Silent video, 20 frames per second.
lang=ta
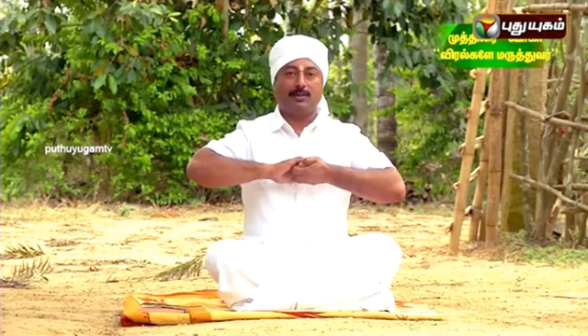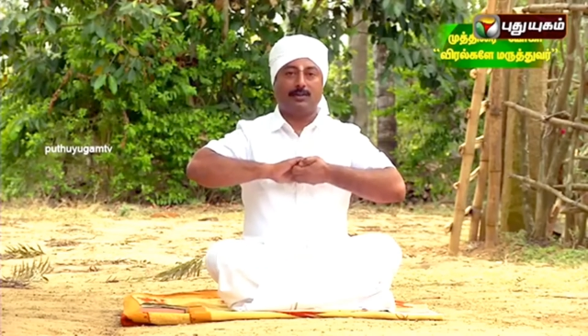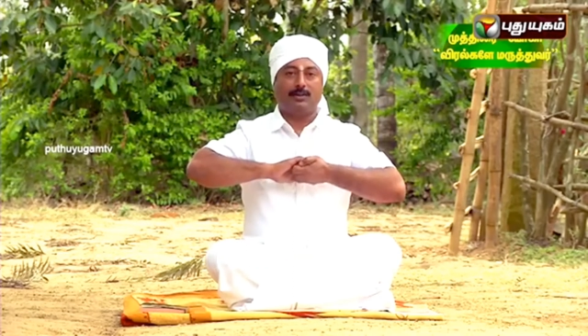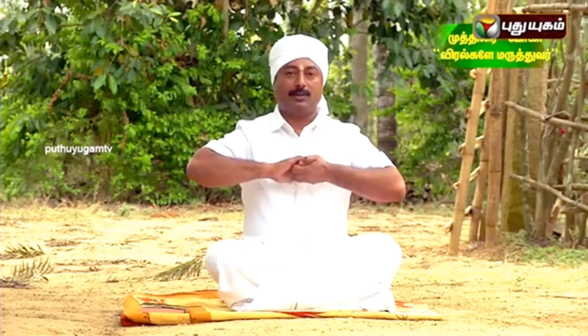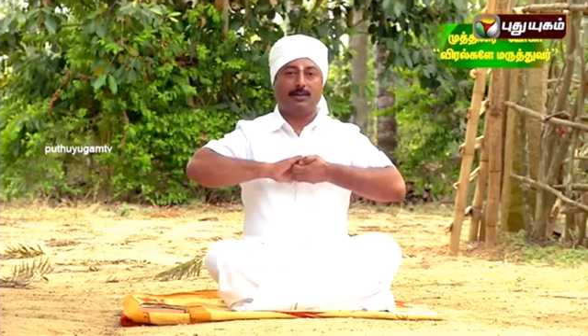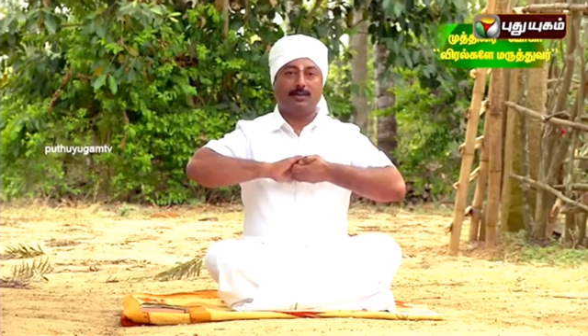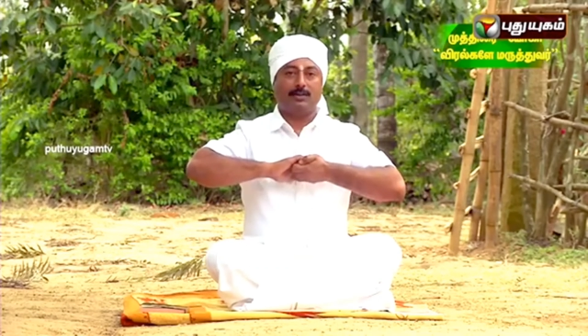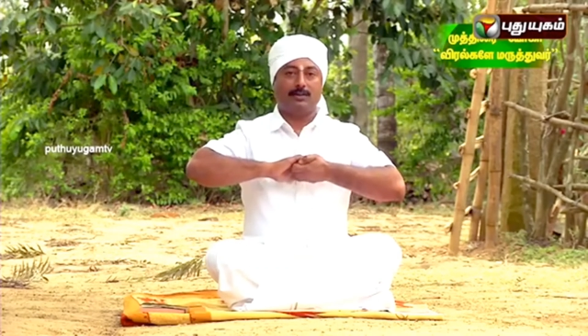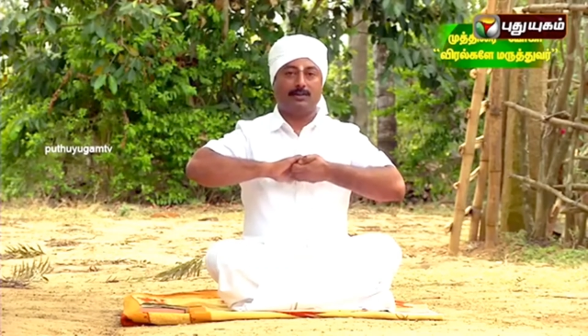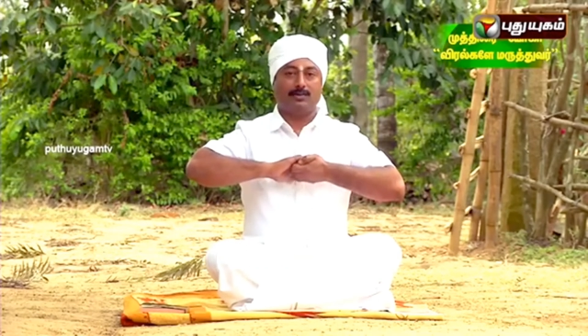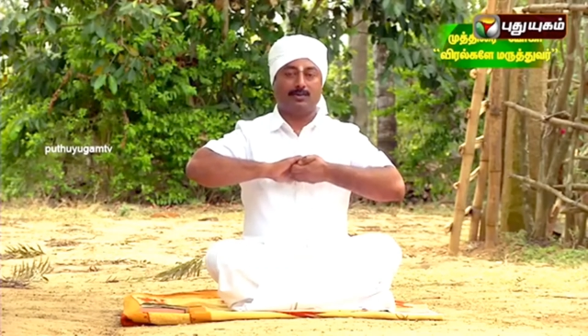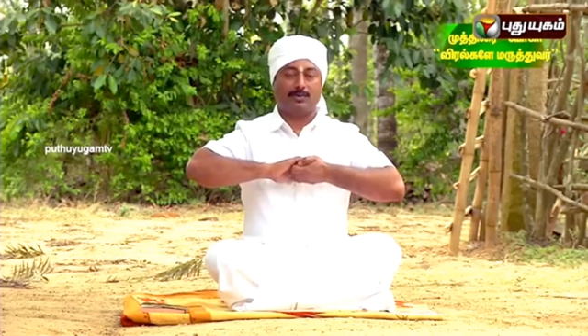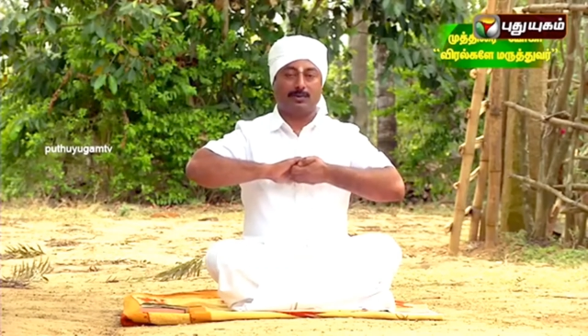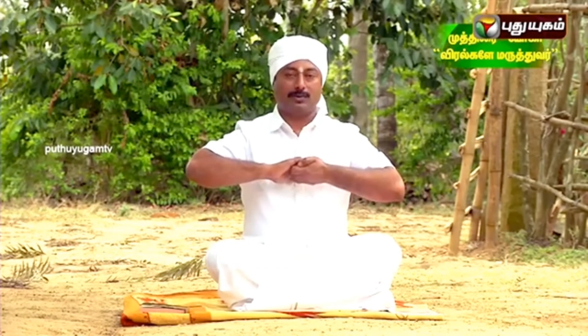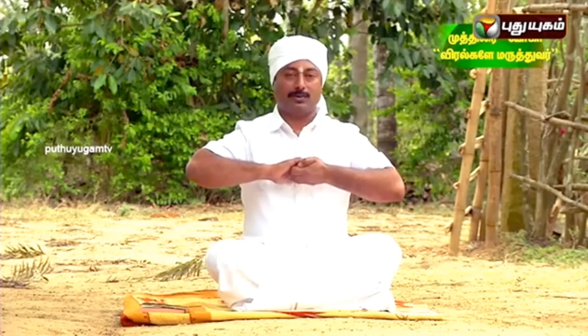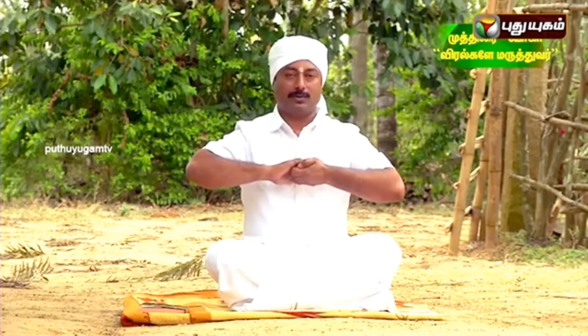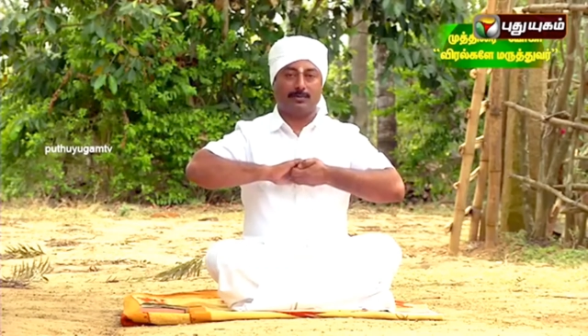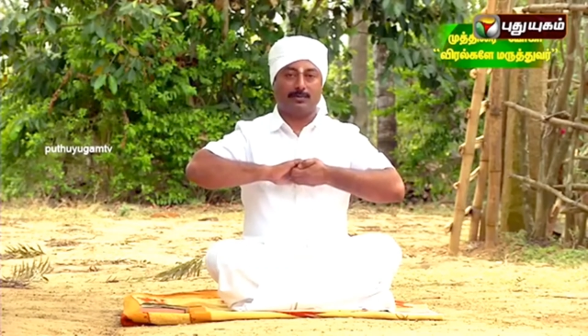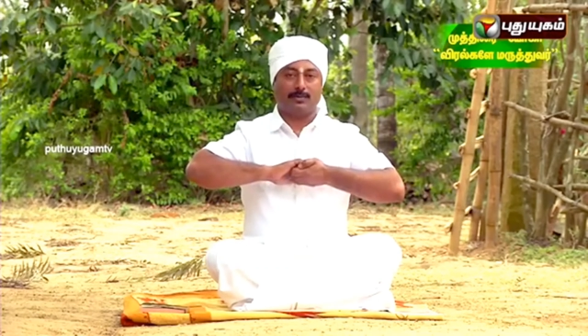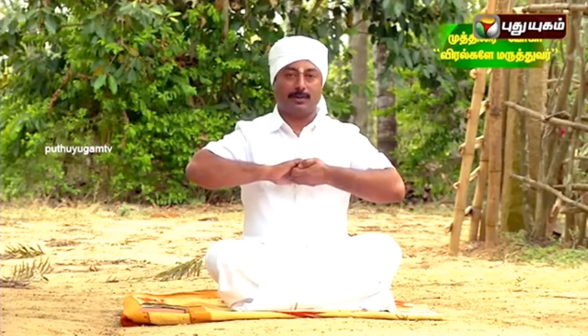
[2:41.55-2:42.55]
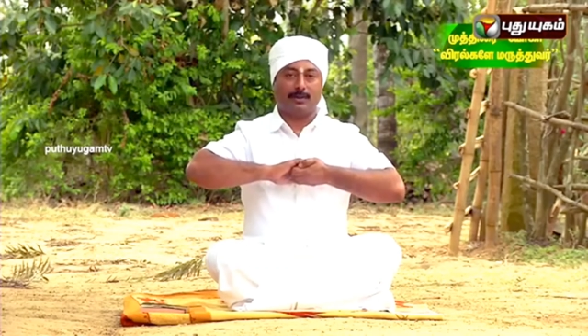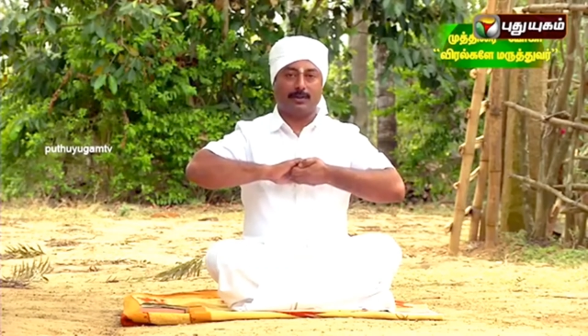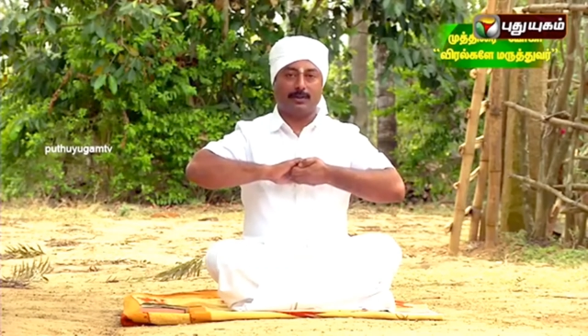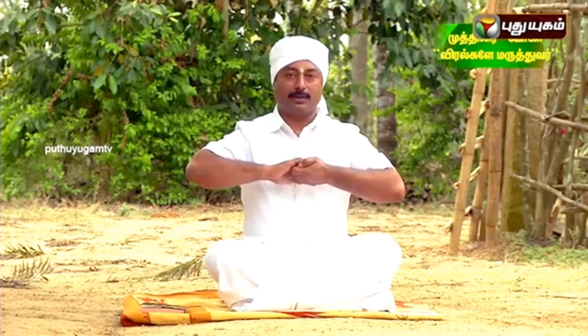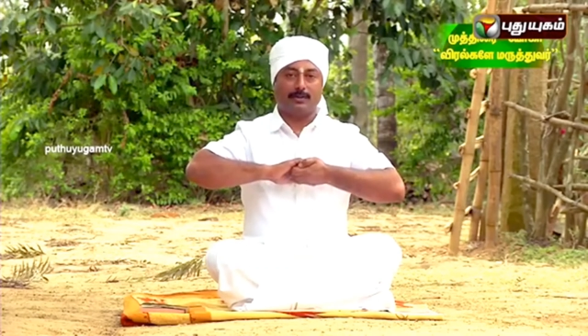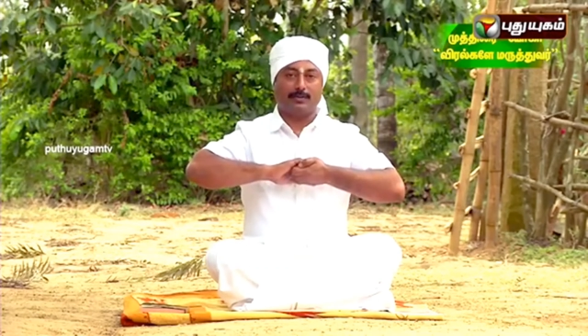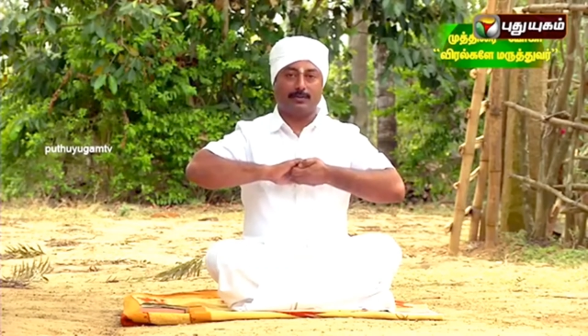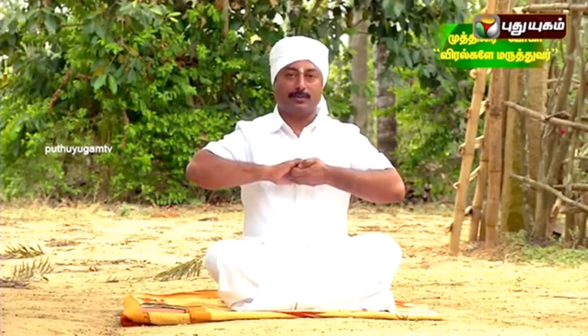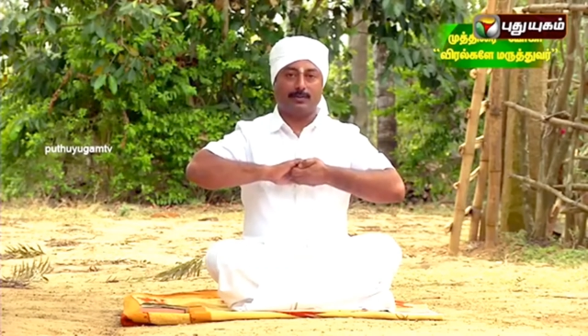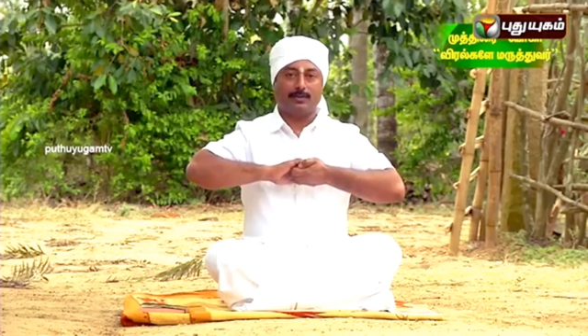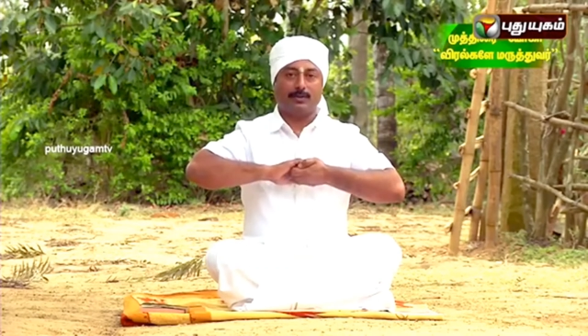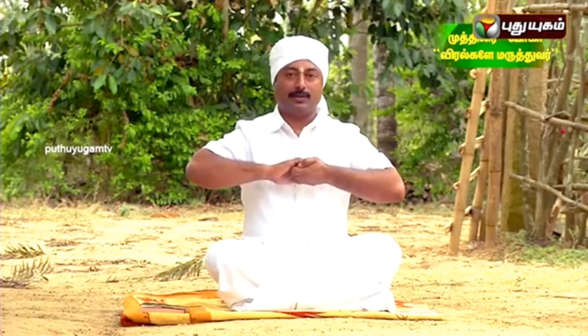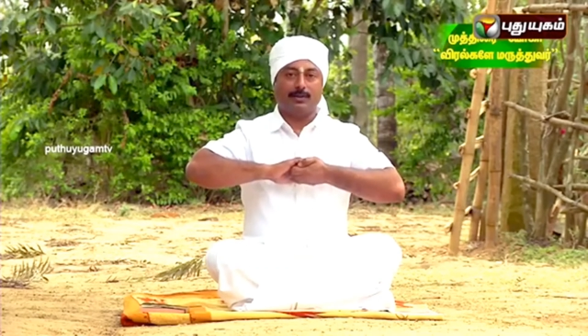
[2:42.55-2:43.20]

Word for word: ஆழ்ந்து சுவாசம் கிடைக்கும்